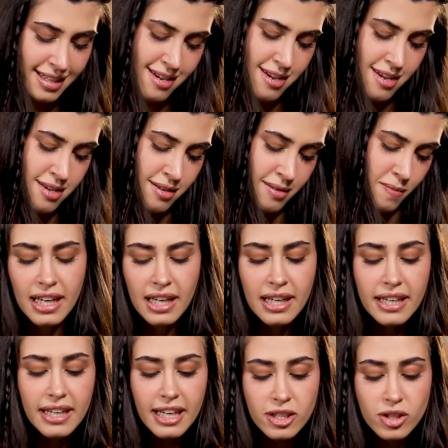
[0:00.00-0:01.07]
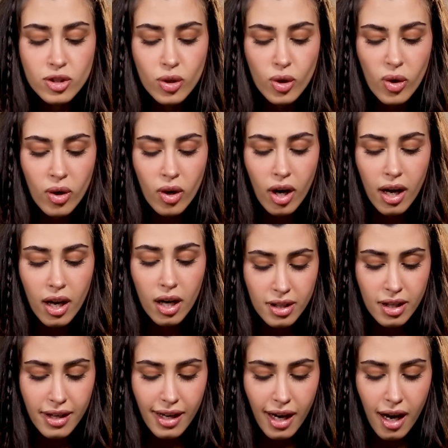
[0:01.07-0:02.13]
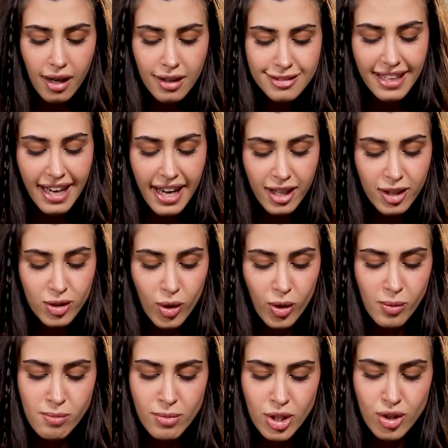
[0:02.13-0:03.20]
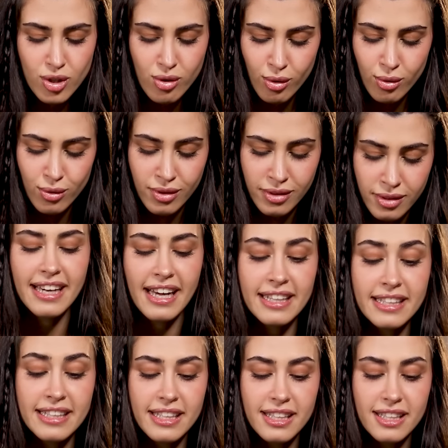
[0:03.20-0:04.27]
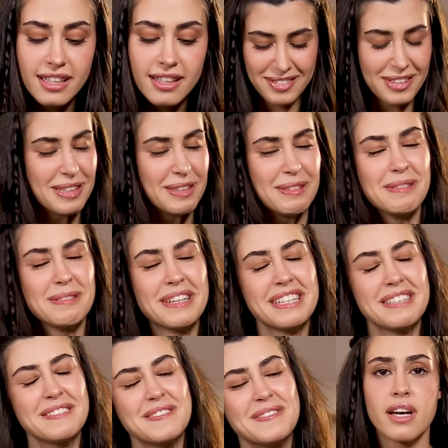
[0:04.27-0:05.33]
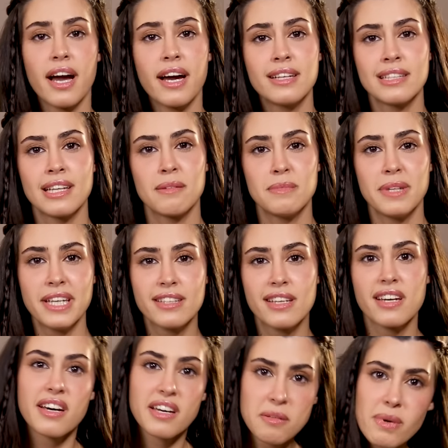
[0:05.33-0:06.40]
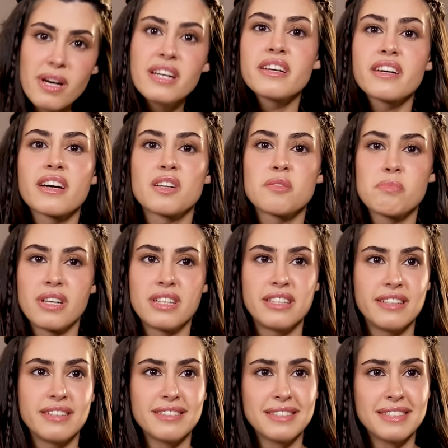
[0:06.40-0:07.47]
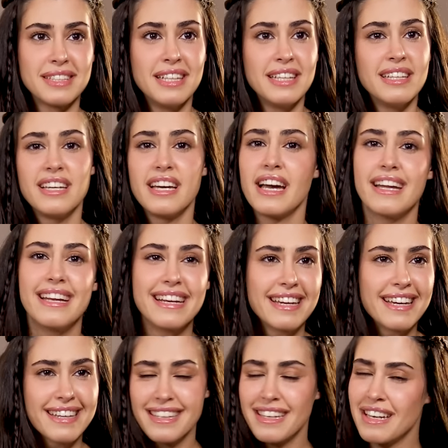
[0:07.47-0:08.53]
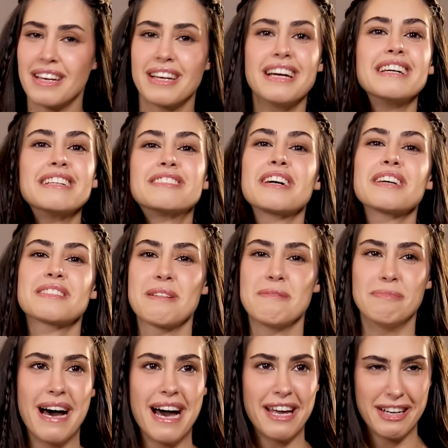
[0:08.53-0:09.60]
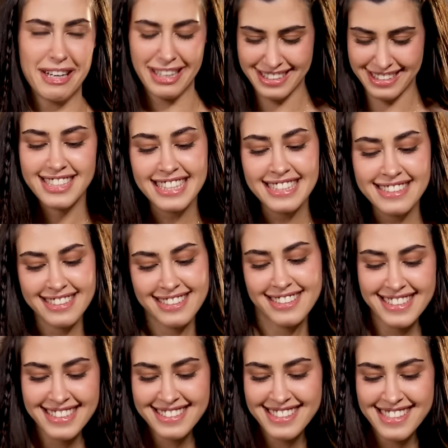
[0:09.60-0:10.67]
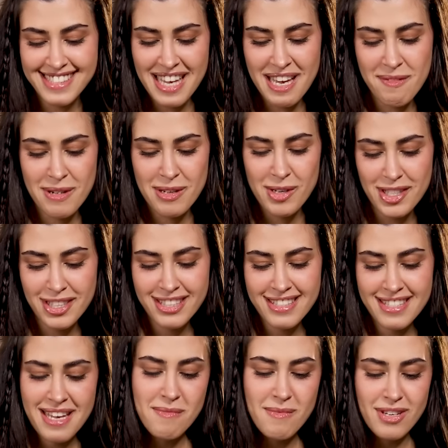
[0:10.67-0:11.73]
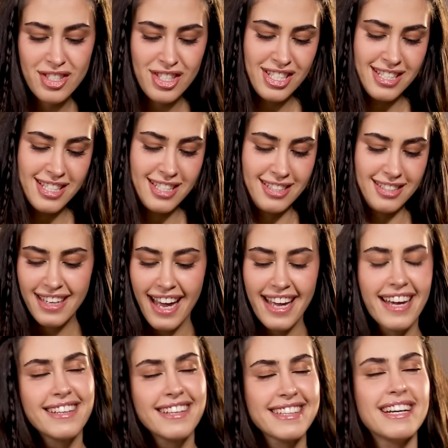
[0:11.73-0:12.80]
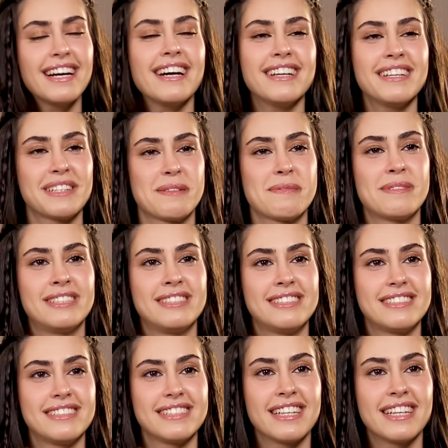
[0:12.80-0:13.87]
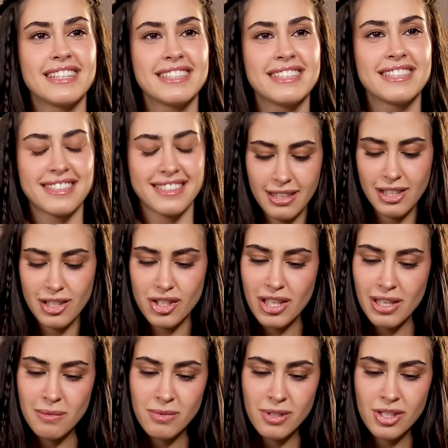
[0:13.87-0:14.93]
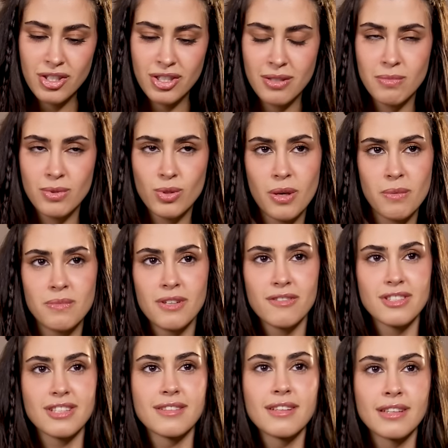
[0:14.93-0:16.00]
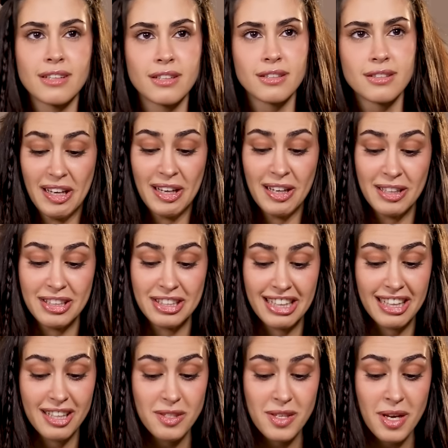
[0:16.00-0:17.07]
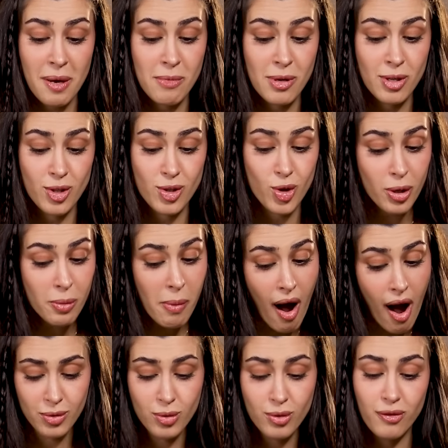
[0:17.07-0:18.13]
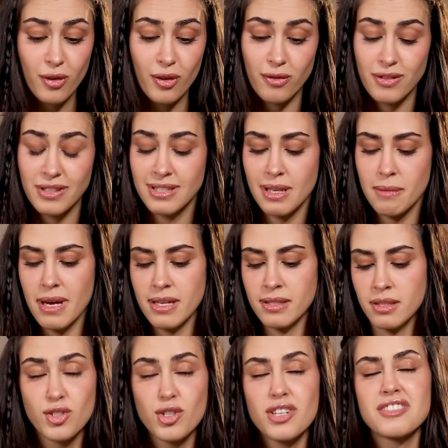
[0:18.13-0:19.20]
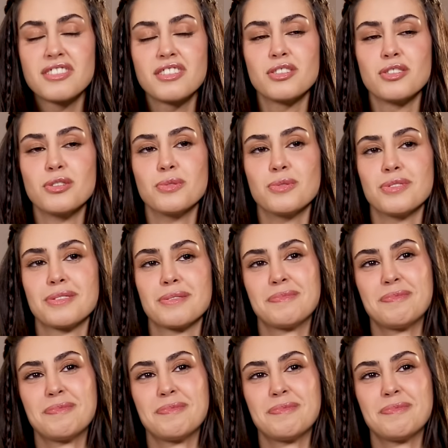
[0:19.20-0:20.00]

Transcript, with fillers: ايه هي اللي خدتوا القرعه تاخده ام الشعور يعني والله ما بعرف عنا بنحكي خربانة خربانة يعني it doesn't matter تيتي تيتي زي ما رحتي زي ما جيتي هاي عندنا اياها احنا كمان إيه يعني الاشي اللي بيجي بروح بنفس الطريقه اللي يتلسع من الشوربه ينفخ في الزبادي تراست ايشوز